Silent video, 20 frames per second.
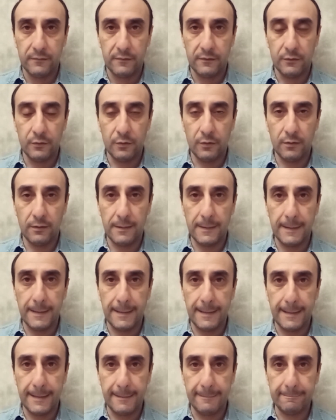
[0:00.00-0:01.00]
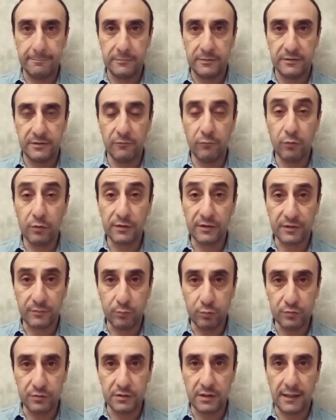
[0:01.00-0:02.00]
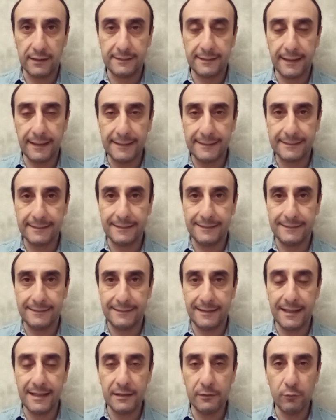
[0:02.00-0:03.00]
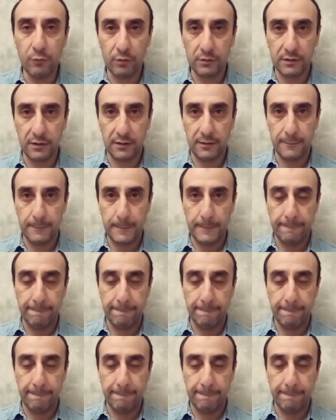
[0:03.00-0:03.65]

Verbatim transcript: Но э, сегодня, спустя 33 года,